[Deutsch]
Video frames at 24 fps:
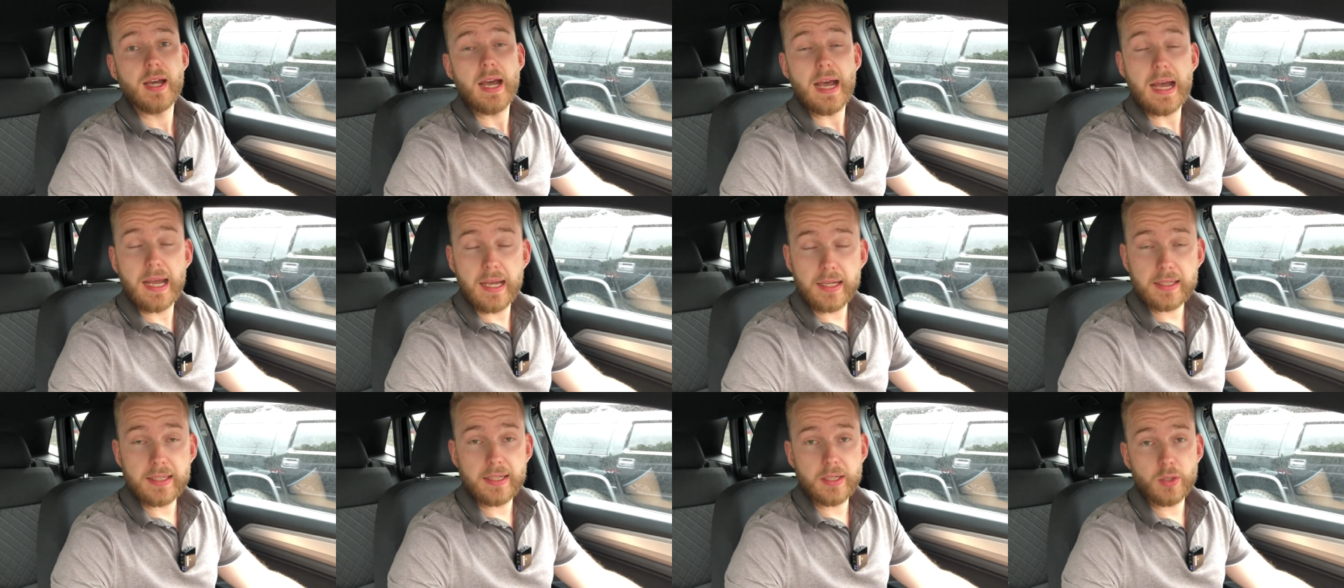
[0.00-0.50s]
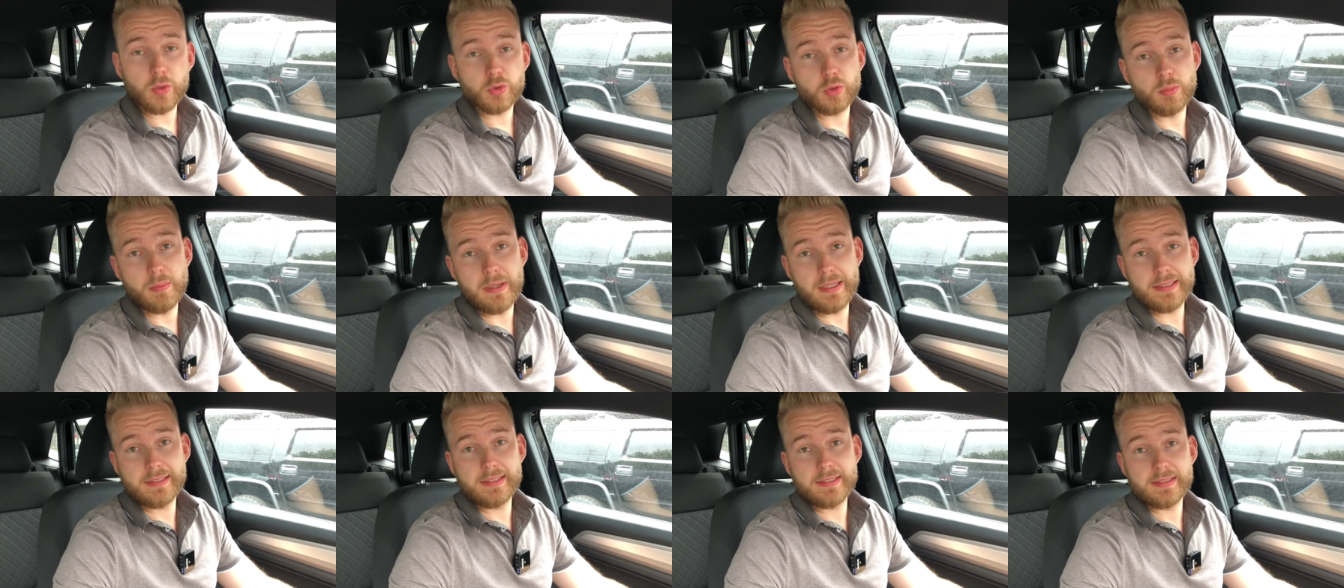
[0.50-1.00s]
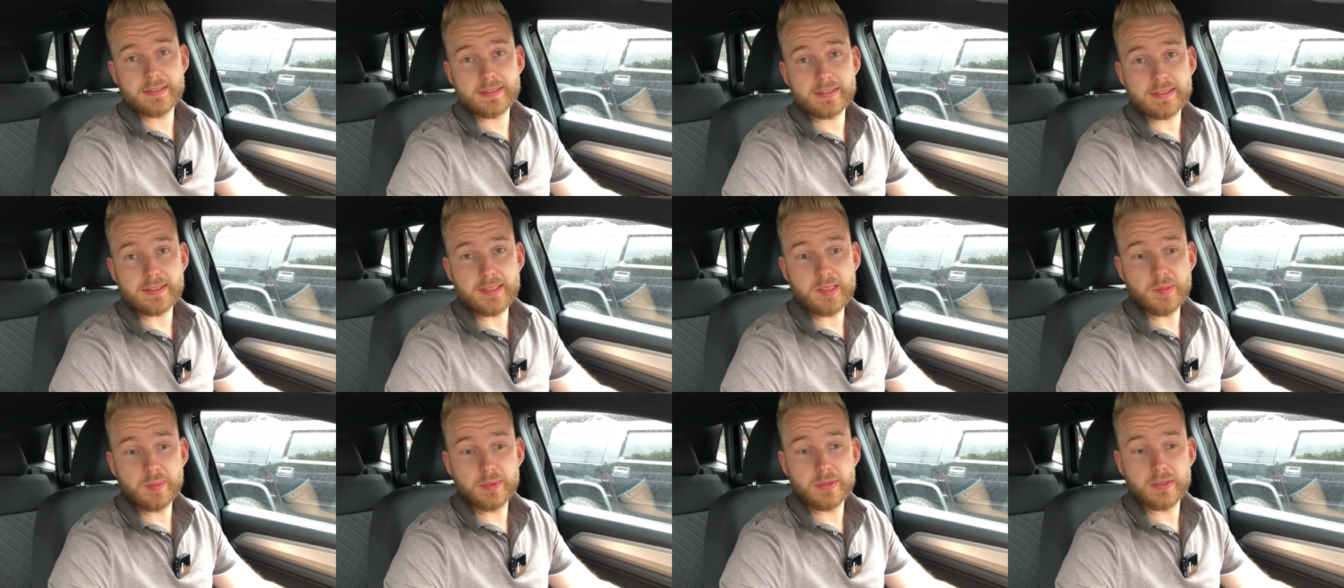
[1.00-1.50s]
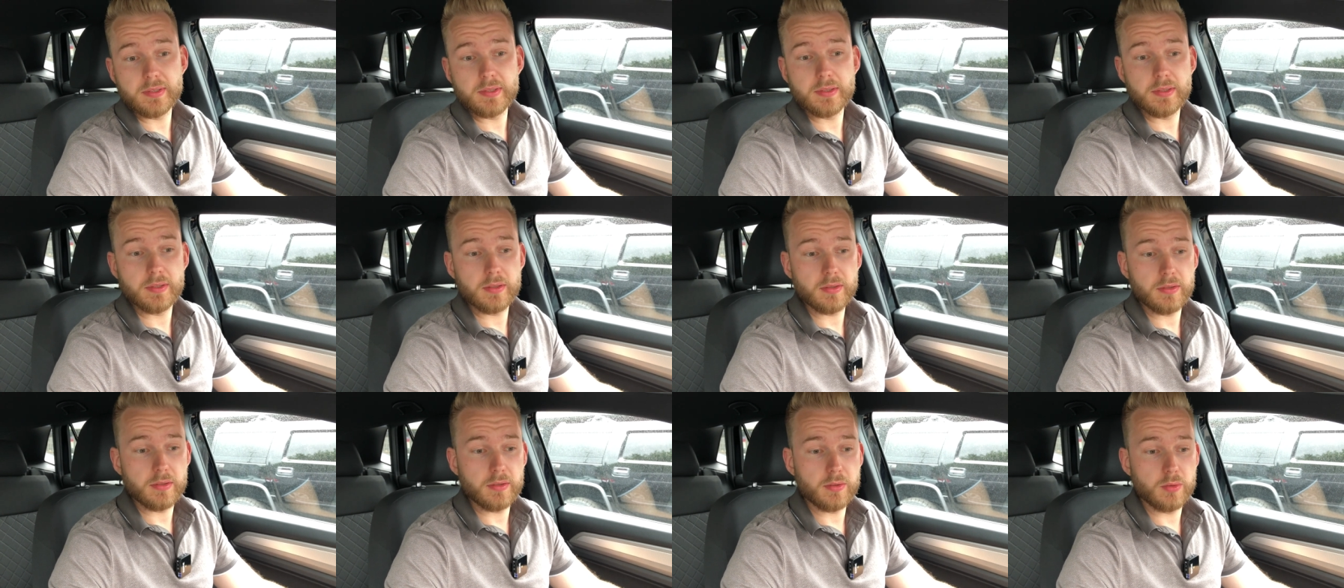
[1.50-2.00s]
8-Gang Automatikgetriebe
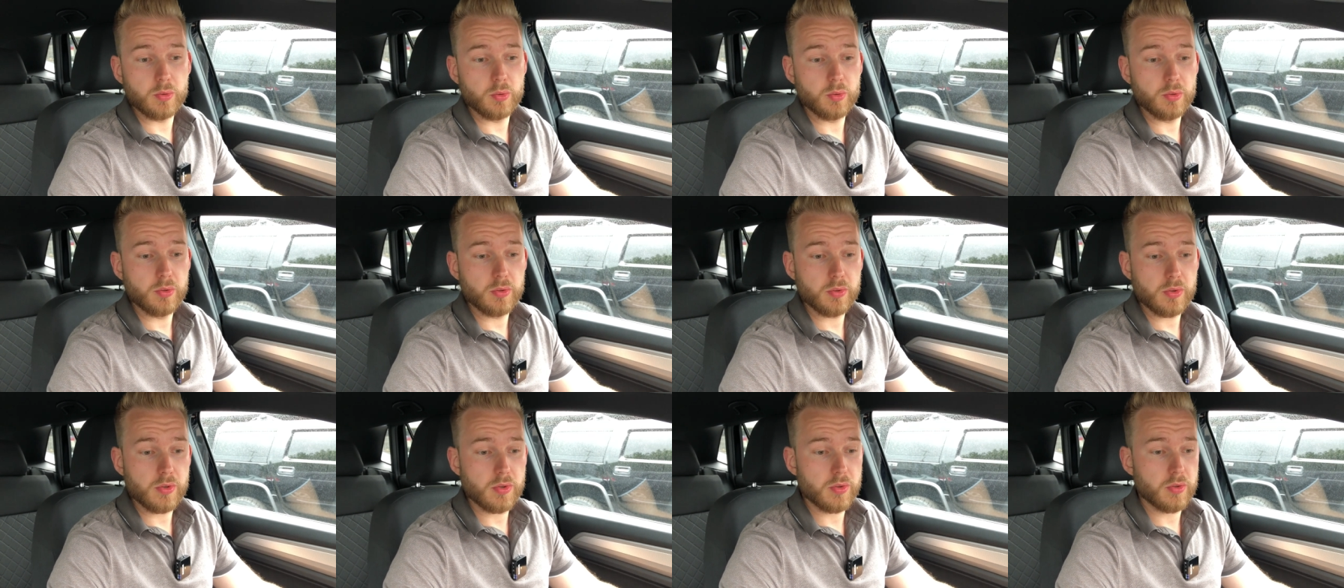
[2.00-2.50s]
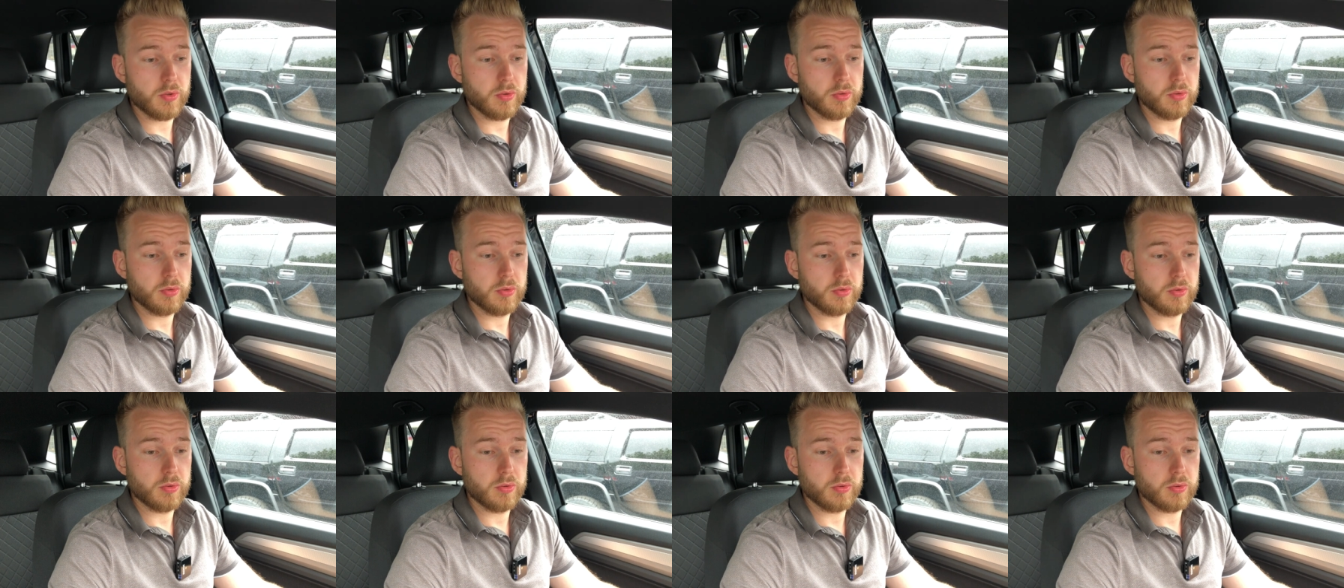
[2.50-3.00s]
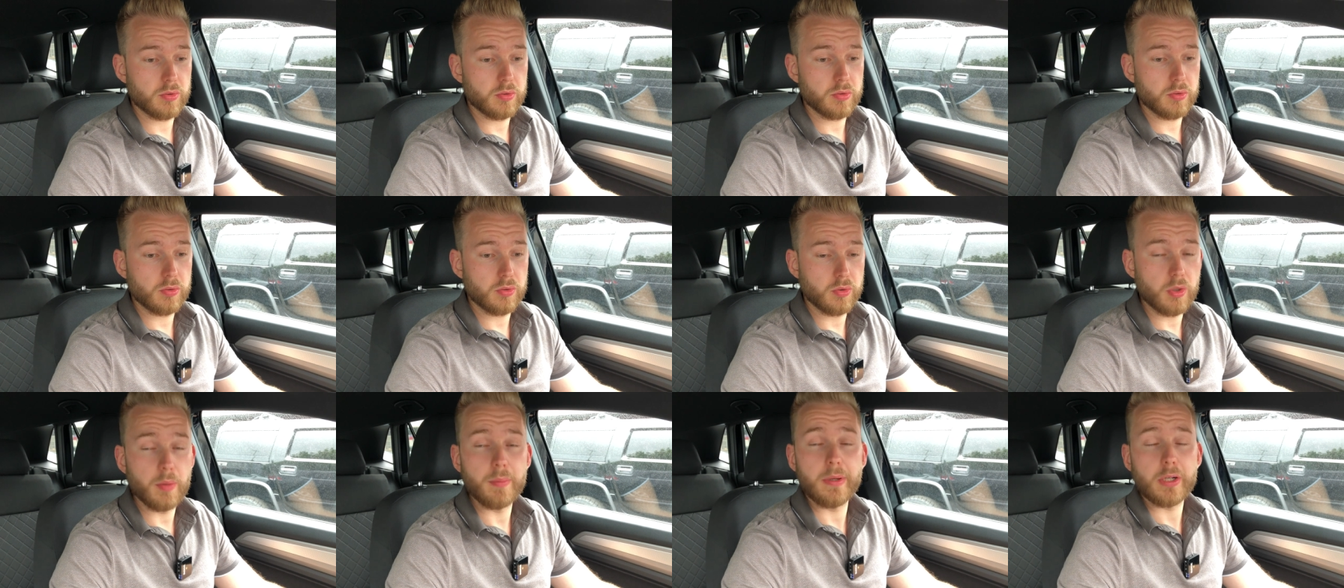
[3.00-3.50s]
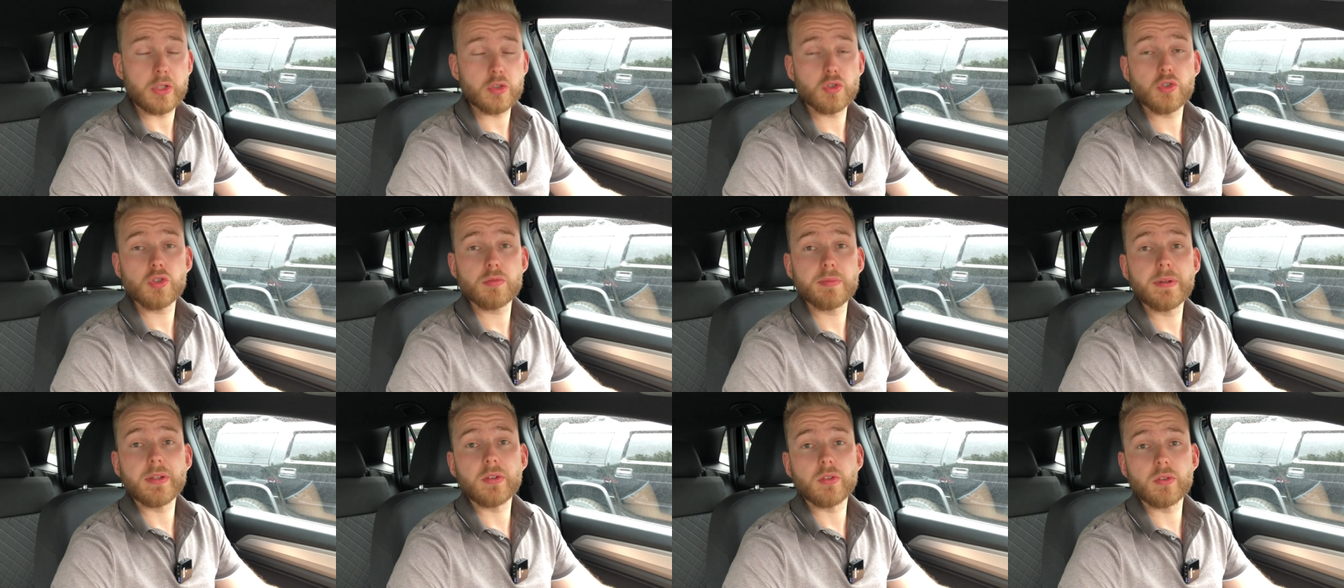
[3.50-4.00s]
und der macht schon
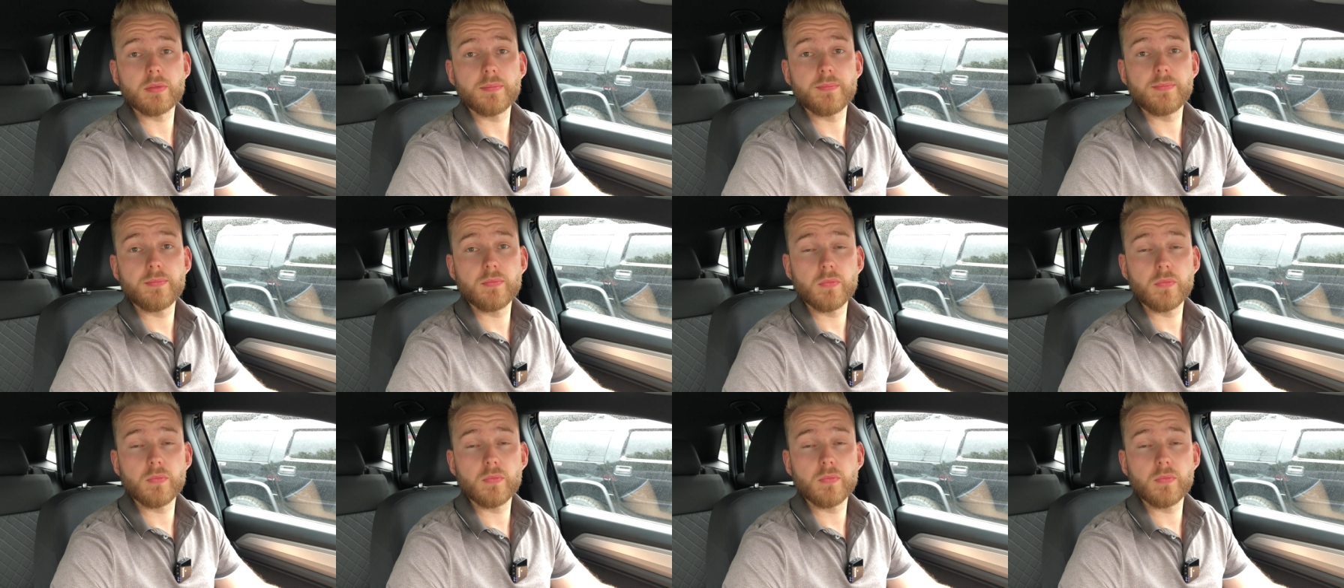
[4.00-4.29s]
Spaß.